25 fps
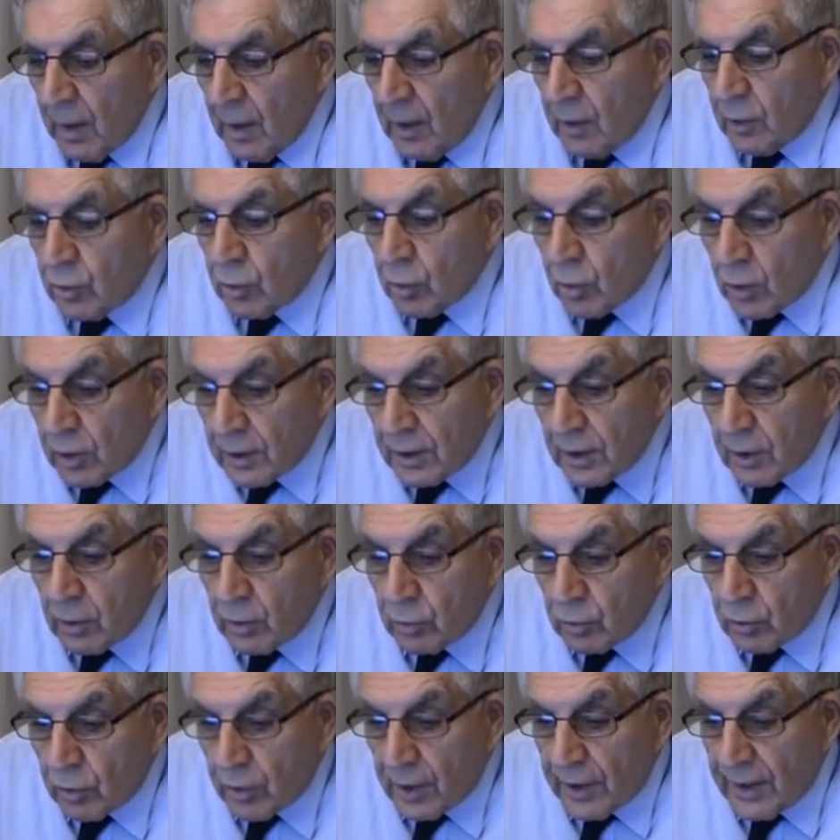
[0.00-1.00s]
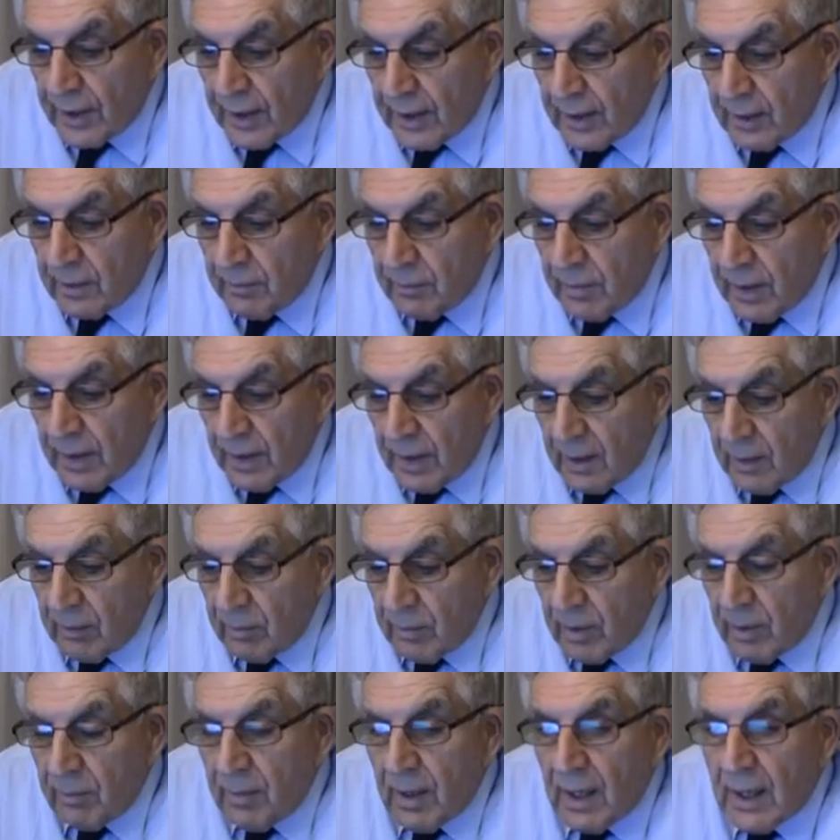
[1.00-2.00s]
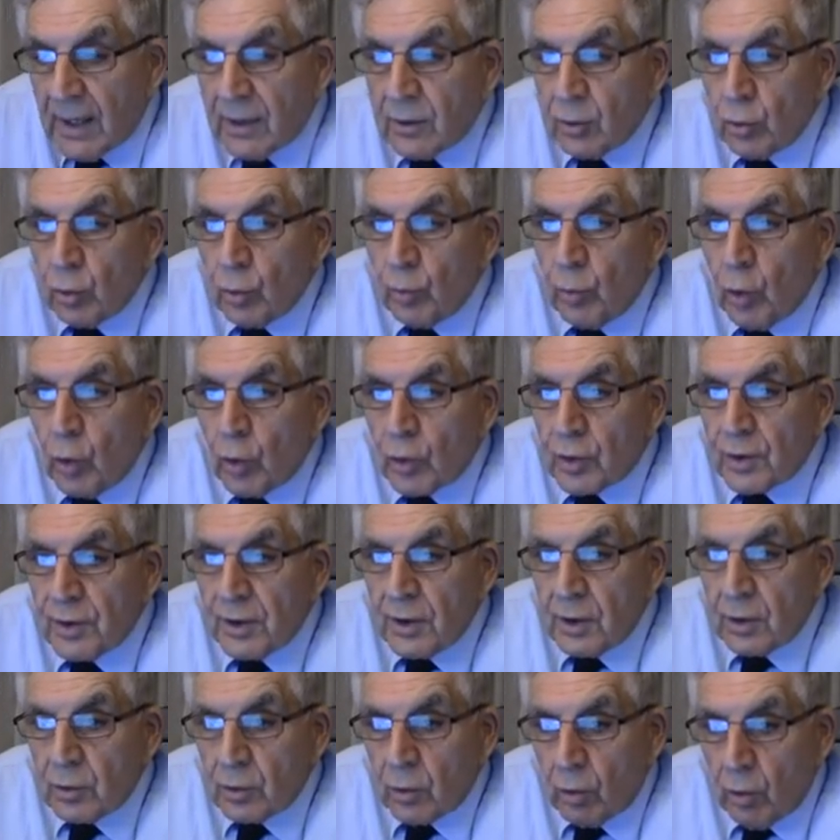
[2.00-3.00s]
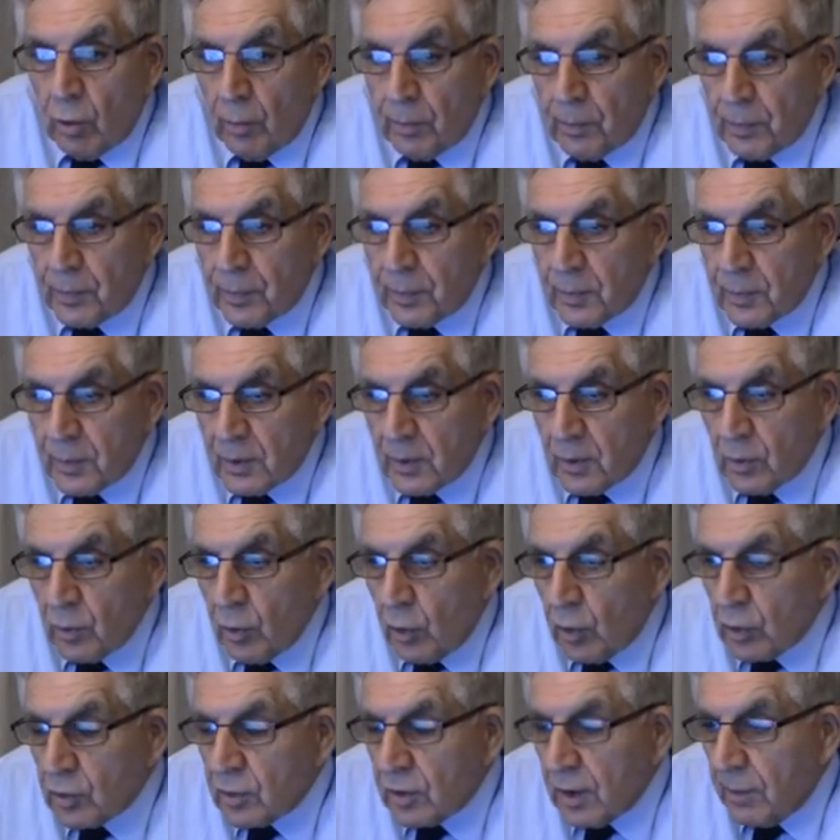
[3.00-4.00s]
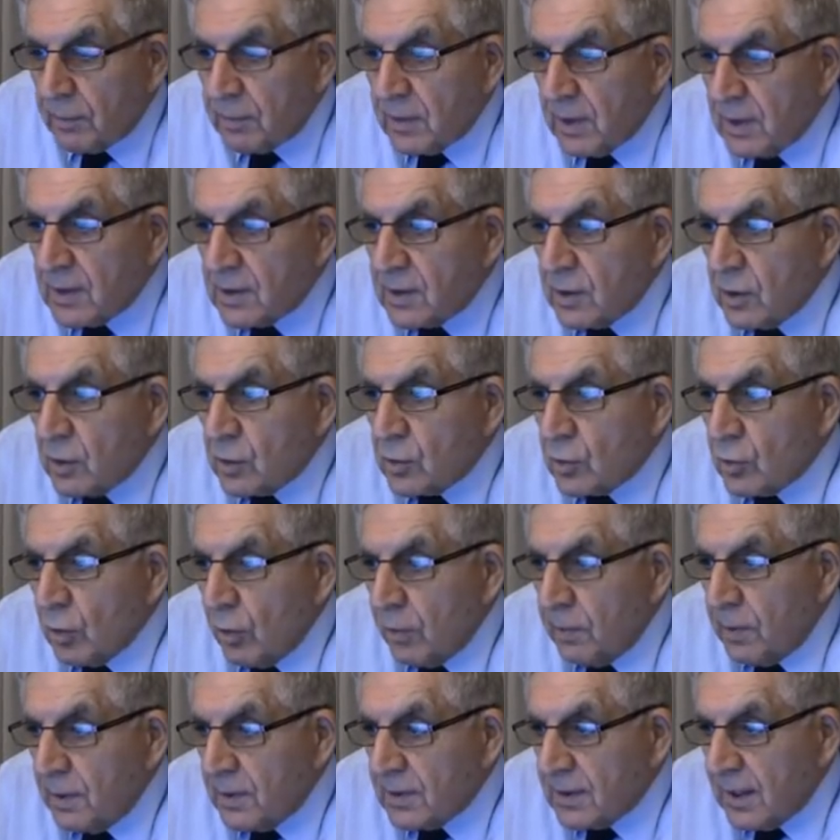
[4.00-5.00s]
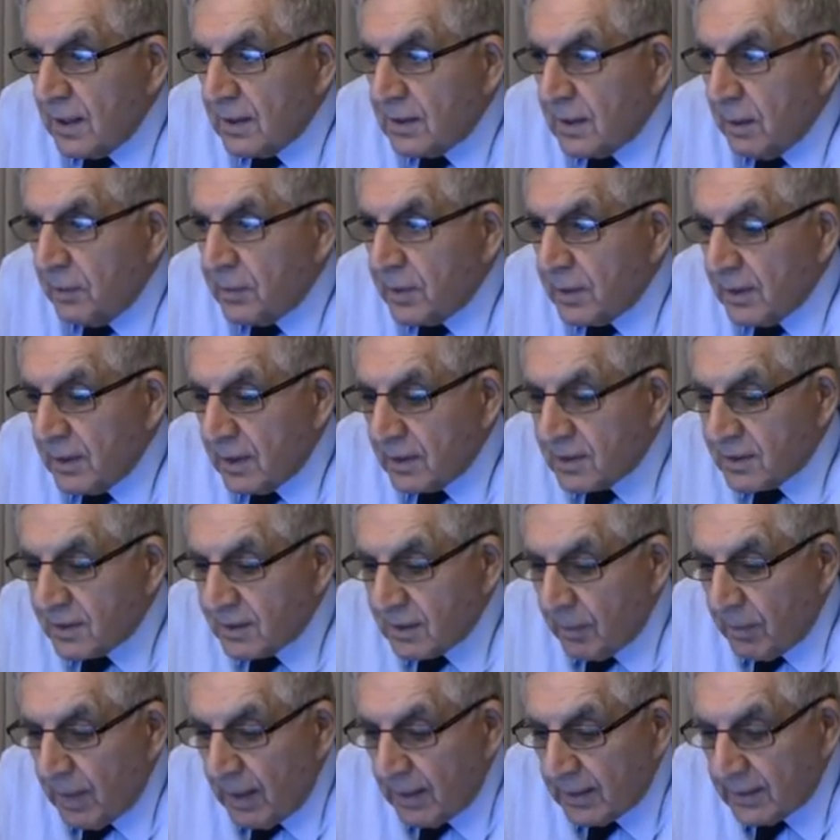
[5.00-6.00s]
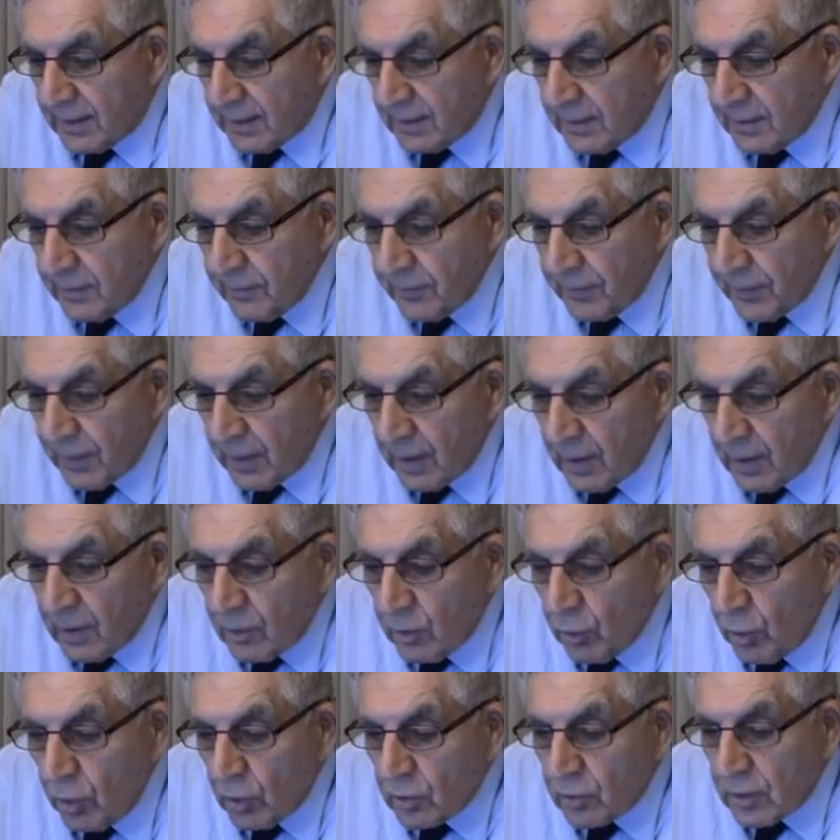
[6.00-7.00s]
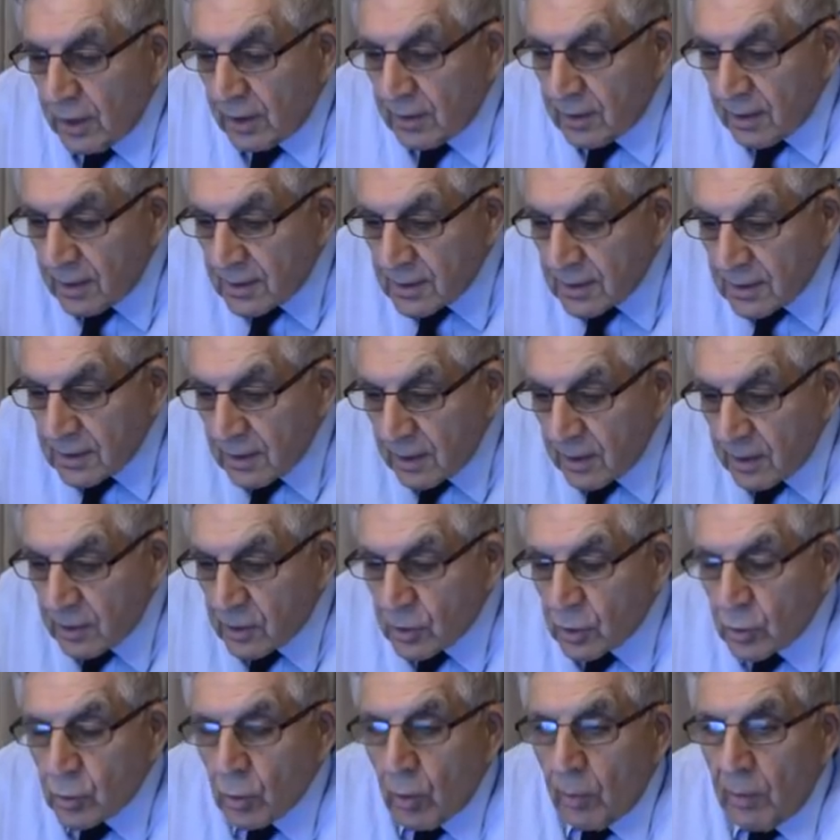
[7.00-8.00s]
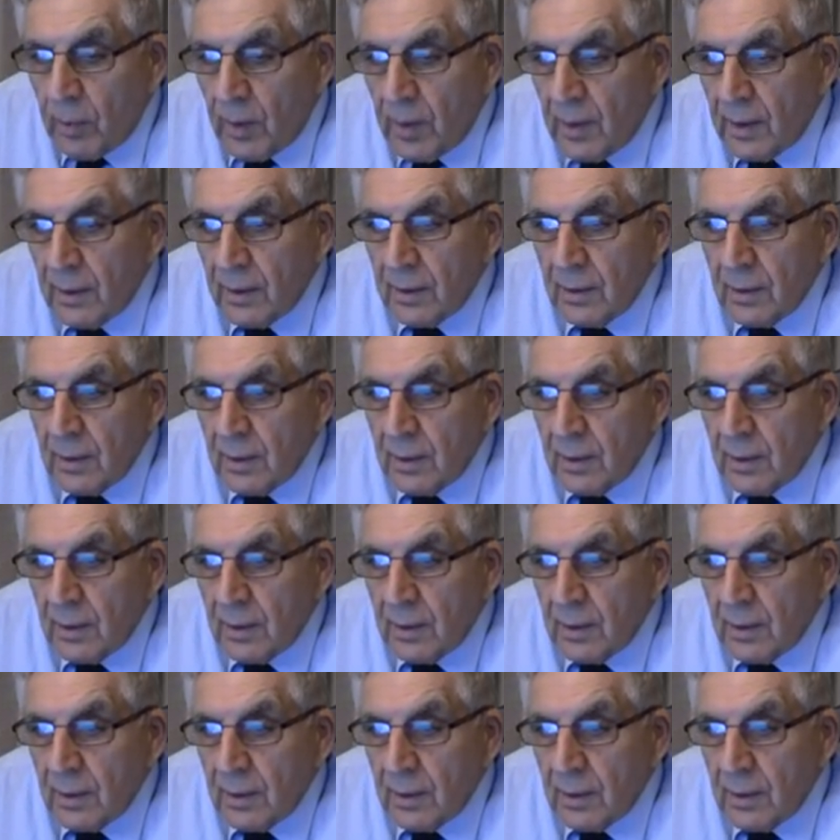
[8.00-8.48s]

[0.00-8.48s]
الكرونيك جونوريا ان ميل بيبقى عنده مورنينج دروب نقطه بتنزل الصبح زي تمرينات الصباح كده نقطة تنزل الصبح